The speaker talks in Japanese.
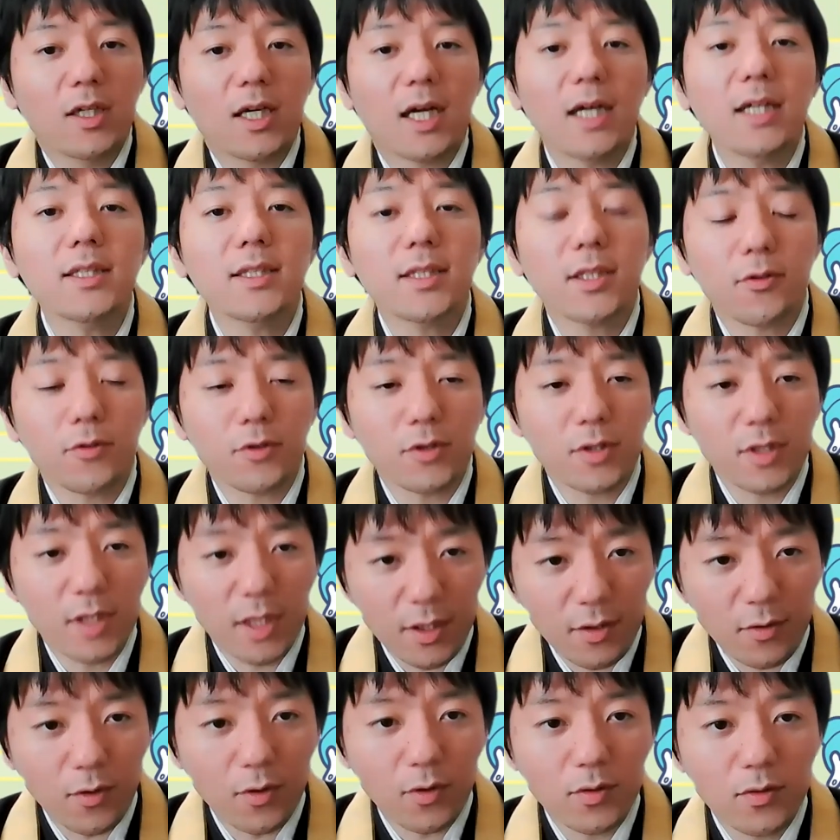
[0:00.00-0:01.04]
感謝をして
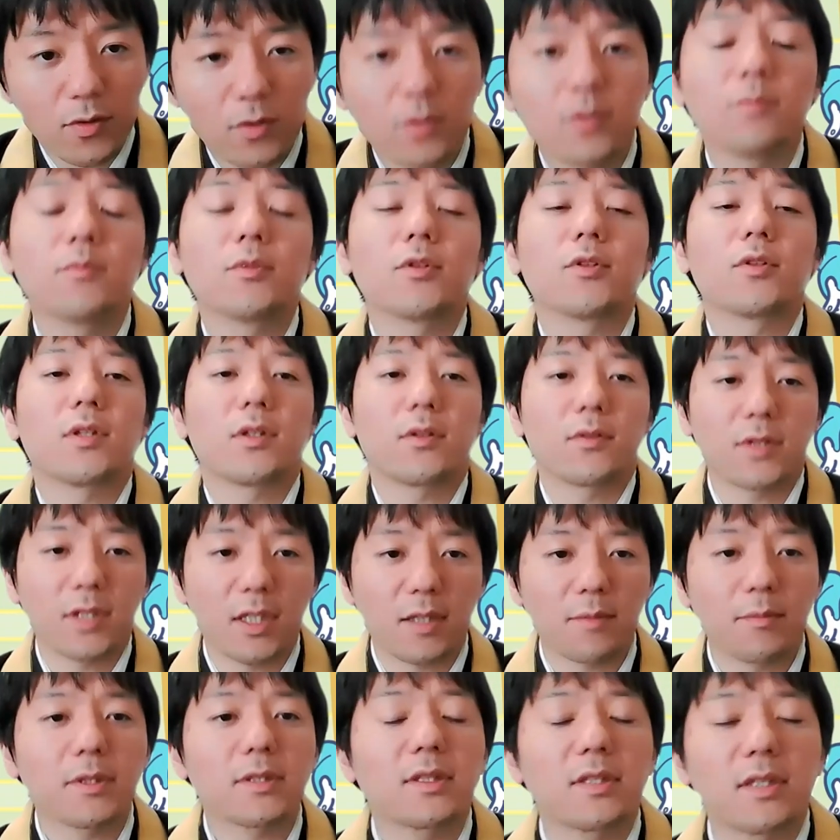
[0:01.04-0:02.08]
いこう。というものでご
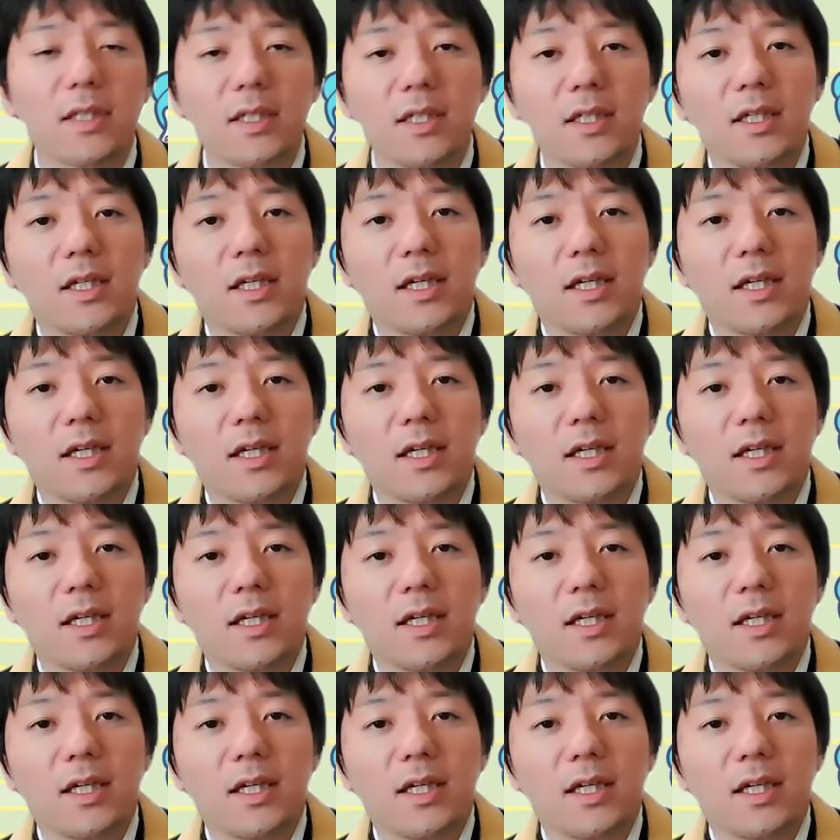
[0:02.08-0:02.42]
ざいます。